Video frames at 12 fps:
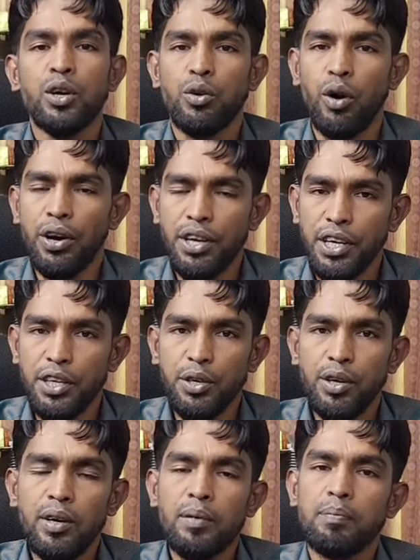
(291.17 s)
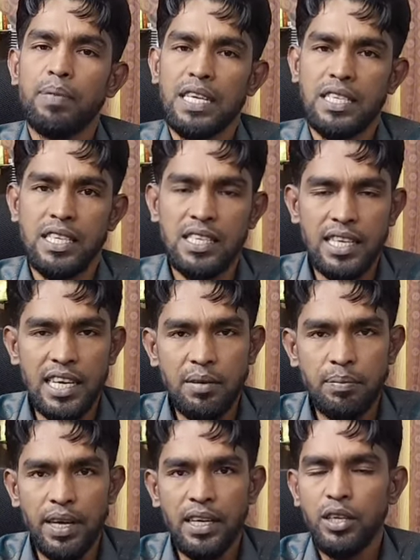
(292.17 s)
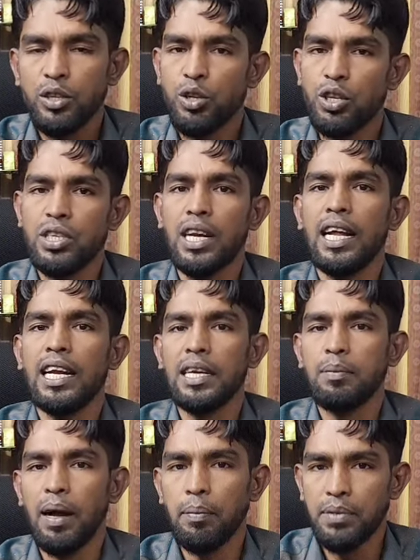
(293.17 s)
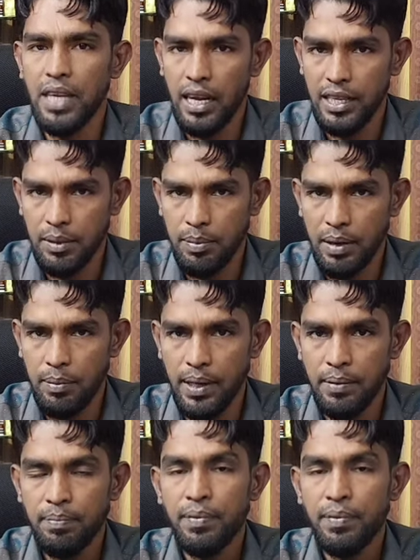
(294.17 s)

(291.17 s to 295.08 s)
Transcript: কন্টিনিউ পাঁচটা সিলিং ফ্যান দশটা এলইডি বাল্ব জ্বালাতে পারবেন